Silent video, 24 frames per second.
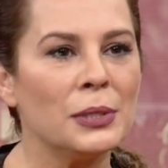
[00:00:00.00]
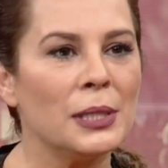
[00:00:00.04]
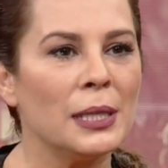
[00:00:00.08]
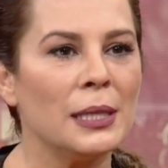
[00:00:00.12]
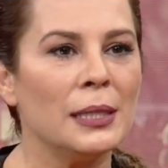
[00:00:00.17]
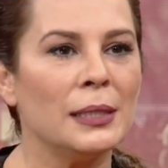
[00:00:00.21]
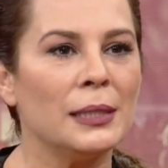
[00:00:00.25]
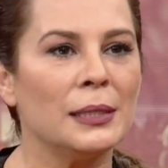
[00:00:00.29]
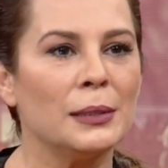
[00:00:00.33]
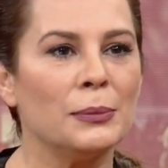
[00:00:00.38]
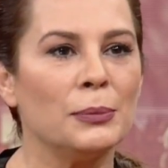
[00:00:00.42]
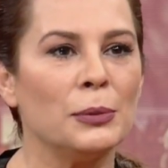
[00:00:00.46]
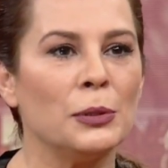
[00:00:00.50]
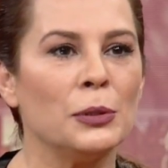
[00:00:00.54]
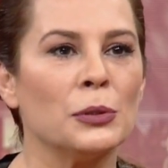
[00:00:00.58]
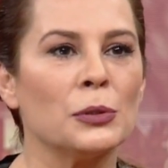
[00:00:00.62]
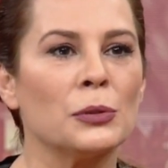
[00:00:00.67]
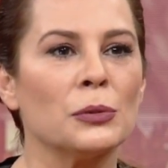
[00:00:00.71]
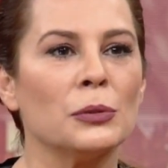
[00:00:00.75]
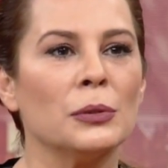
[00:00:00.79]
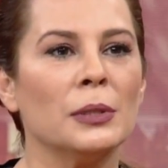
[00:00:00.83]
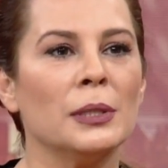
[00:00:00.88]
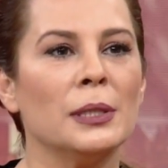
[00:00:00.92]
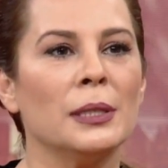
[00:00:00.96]
şeydir
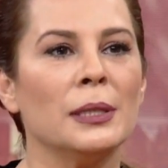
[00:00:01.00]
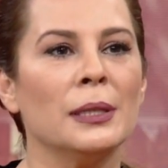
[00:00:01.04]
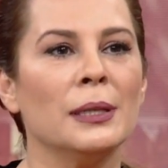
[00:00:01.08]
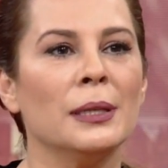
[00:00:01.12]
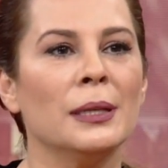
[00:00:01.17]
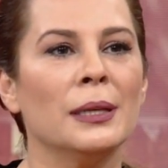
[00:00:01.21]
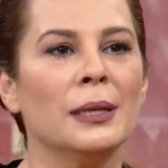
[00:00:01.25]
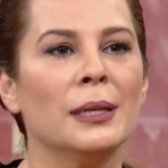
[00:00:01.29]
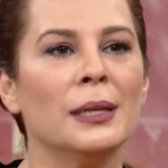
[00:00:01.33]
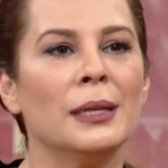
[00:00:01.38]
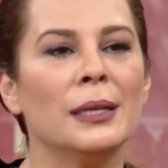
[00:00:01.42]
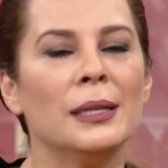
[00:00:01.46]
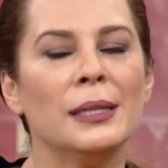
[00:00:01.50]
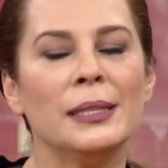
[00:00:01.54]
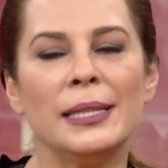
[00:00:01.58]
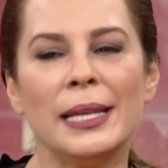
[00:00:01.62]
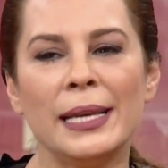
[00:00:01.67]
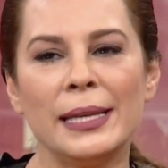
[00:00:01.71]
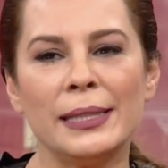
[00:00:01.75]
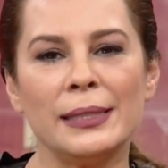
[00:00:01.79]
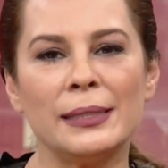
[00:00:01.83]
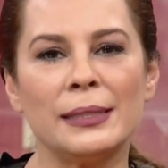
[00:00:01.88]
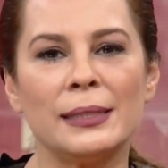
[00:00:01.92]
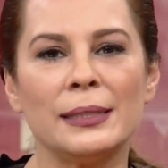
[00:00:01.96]
biliyorsun. Hani nettir.
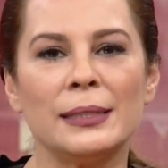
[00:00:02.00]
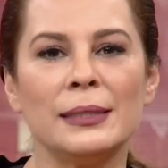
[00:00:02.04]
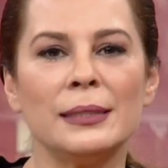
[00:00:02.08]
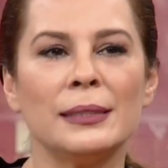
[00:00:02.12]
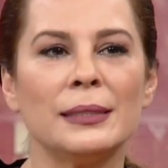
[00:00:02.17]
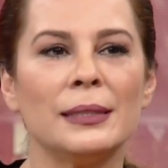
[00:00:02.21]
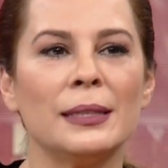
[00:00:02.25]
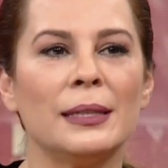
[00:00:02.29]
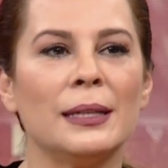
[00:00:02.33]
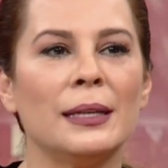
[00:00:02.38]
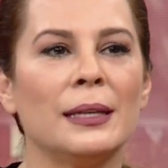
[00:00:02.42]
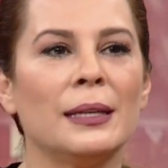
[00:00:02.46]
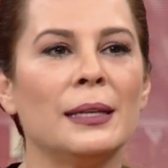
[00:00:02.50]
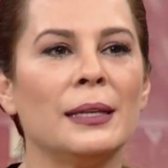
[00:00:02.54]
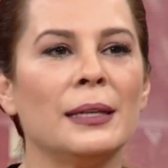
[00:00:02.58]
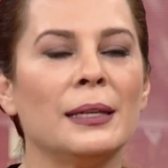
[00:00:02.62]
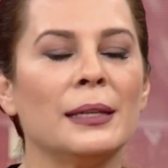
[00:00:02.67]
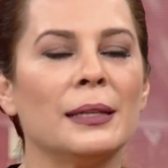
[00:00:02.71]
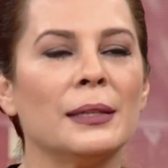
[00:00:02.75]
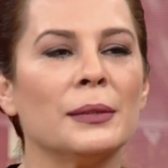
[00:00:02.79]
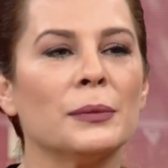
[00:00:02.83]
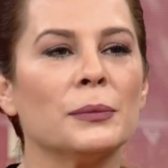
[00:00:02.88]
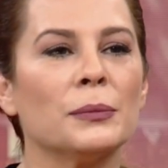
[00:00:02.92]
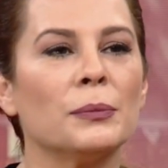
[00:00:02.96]
Nettir.
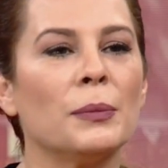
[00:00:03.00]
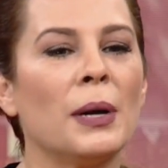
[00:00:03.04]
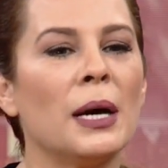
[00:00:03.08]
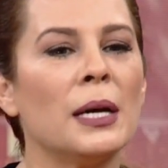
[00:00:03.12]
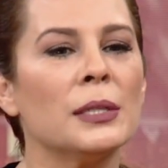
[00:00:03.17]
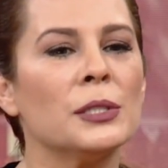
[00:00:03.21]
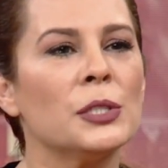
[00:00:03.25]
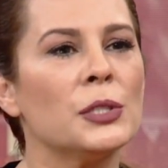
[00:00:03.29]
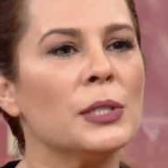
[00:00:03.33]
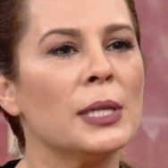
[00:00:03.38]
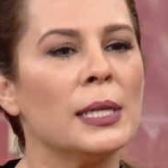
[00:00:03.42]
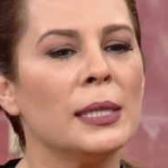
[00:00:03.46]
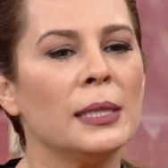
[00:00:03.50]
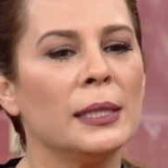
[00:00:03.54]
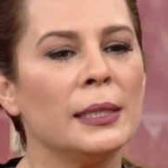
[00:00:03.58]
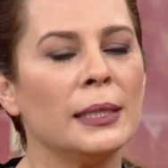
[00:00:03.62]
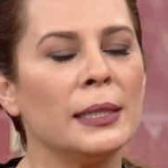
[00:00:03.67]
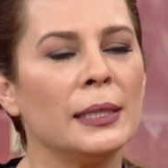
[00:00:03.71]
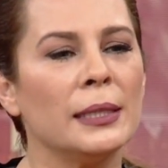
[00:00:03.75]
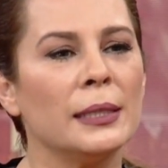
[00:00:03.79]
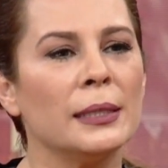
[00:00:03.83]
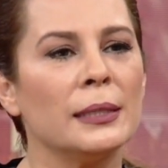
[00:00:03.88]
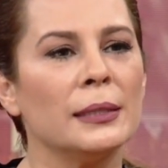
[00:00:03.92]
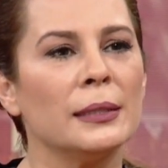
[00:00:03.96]
Ee, bazı
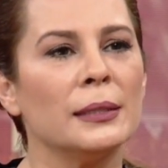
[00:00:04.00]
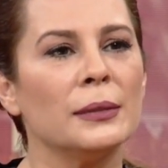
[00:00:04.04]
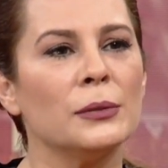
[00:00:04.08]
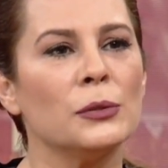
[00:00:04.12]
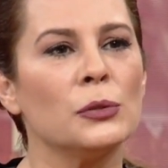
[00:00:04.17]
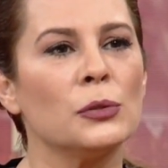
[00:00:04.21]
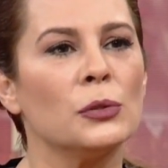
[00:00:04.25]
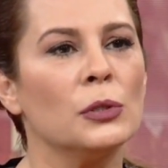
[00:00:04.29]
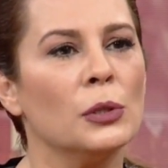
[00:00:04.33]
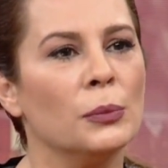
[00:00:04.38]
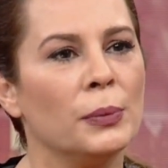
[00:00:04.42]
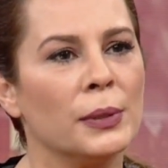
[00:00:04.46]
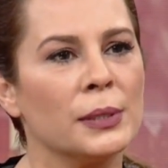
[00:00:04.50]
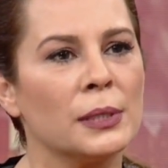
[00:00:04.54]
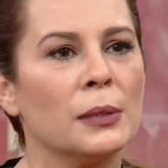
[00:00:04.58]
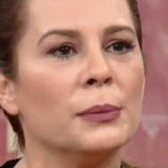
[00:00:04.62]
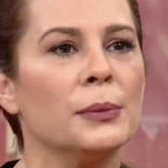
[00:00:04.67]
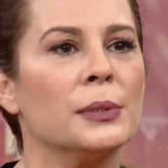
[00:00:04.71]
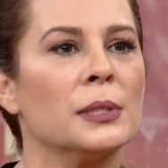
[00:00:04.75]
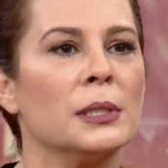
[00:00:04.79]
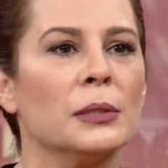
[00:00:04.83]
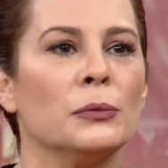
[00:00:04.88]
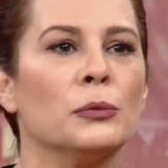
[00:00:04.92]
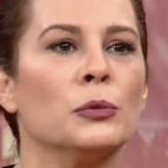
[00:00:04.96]
şeyleri üstüne basa
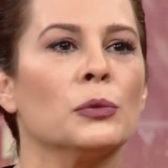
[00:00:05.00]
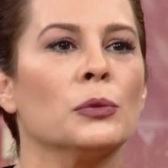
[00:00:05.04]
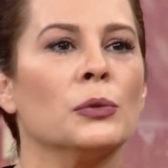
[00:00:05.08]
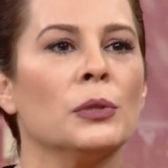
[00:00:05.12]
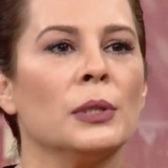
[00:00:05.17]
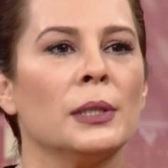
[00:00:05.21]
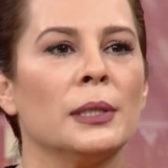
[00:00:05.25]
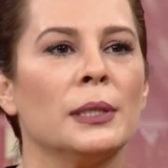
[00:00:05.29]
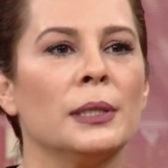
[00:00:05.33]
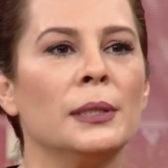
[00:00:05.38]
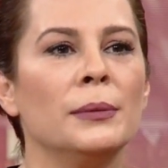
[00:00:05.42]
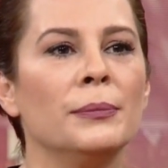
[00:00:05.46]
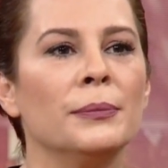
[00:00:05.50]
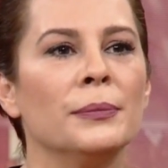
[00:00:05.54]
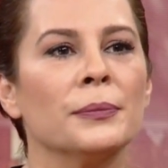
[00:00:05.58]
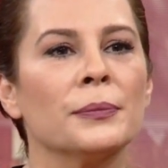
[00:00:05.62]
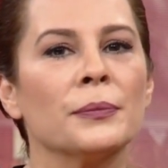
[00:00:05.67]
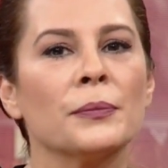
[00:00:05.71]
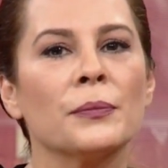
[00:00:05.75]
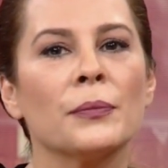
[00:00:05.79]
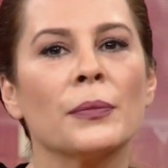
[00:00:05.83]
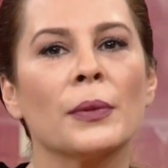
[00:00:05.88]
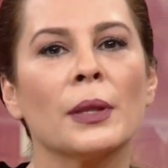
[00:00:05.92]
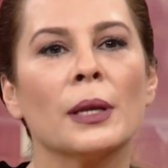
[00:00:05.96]
basa vurgularım.
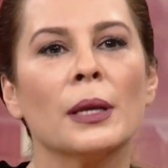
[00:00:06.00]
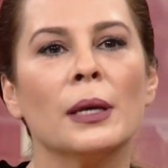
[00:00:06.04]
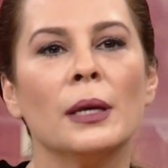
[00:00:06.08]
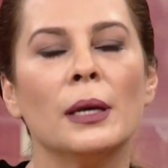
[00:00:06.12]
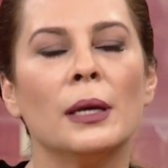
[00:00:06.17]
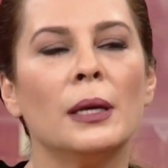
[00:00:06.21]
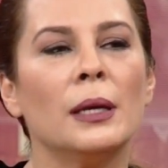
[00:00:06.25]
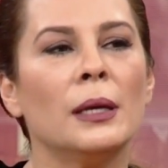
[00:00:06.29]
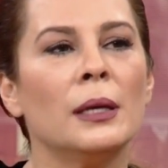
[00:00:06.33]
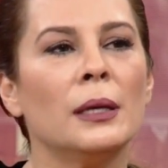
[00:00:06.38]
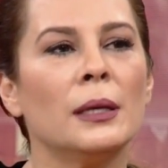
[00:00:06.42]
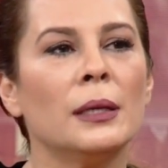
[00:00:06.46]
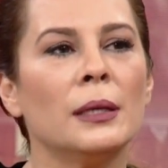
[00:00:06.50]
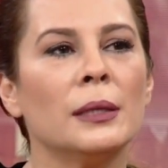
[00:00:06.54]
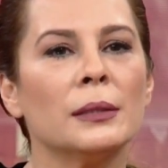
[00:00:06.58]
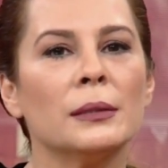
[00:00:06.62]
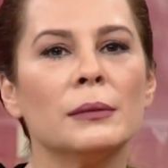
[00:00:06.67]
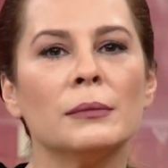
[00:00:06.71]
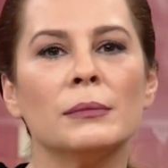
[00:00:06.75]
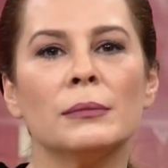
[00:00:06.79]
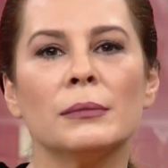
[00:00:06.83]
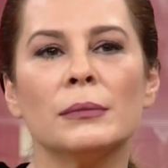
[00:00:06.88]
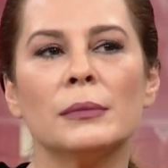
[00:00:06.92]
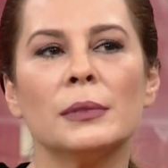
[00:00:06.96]
Ee,
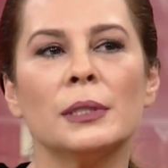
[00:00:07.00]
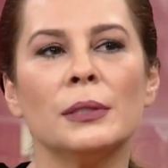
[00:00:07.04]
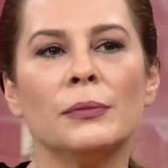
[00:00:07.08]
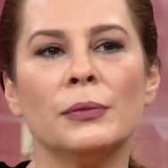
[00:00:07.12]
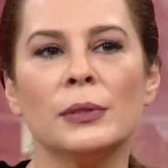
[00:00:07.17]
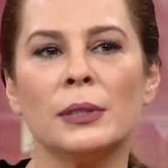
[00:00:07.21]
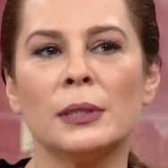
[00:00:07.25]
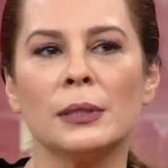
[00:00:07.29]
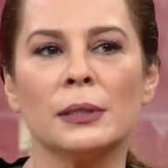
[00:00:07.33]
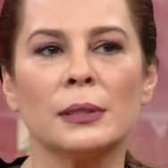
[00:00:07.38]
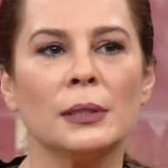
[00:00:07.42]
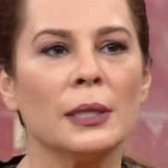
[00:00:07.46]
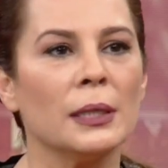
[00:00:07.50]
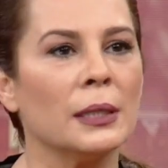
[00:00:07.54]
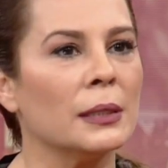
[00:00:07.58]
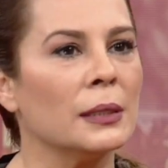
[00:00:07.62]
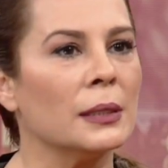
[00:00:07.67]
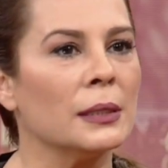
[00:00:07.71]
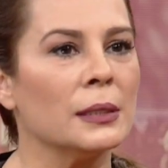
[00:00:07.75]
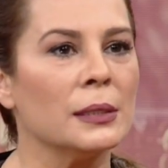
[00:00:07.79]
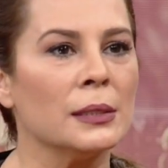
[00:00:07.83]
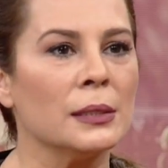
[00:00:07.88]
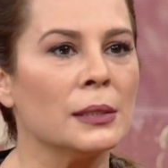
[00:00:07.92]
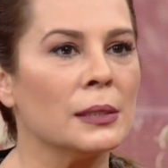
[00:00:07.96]
Twitter'da ya
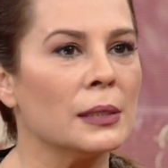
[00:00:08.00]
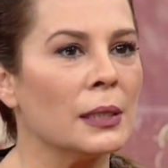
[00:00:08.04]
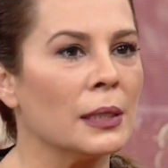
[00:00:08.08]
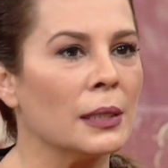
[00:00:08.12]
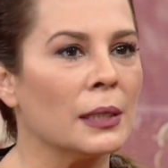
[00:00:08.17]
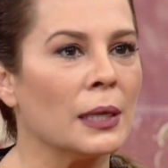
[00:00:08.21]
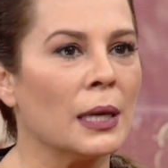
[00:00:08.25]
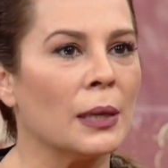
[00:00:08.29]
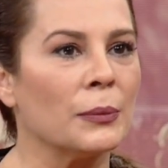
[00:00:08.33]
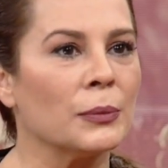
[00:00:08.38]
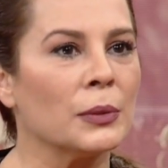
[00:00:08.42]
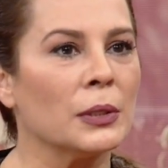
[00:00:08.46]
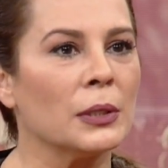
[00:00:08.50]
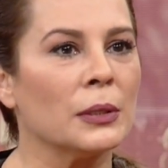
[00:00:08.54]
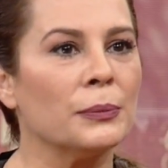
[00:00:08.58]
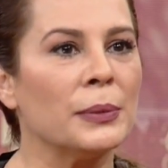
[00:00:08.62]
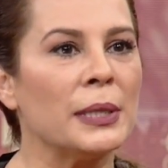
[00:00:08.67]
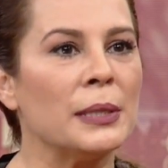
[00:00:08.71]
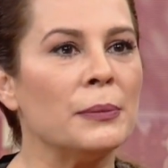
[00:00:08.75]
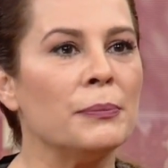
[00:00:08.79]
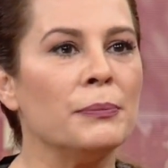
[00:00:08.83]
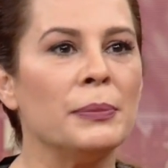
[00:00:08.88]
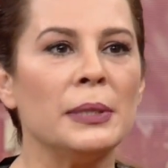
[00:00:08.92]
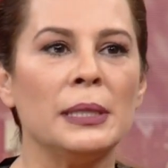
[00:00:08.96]
da Instagram'da
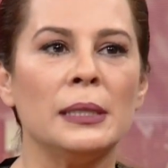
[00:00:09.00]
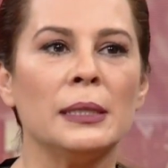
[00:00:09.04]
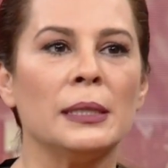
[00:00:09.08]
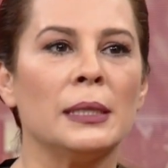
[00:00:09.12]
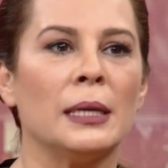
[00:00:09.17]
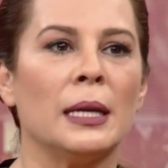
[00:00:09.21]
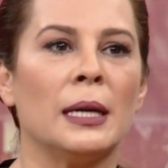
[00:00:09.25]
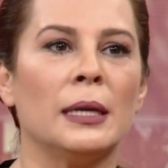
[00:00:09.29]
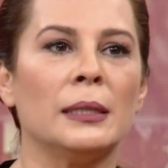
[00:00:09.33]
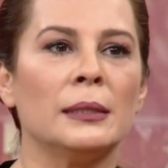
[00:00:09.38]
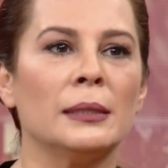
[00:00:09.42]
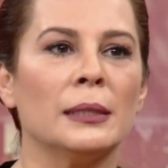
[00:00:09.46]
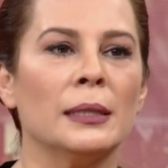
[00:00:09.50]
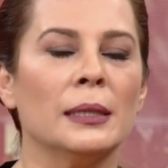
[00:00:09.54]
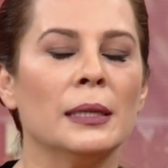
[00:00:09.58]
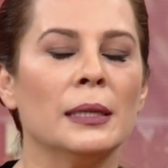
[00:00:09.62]
beni bilirler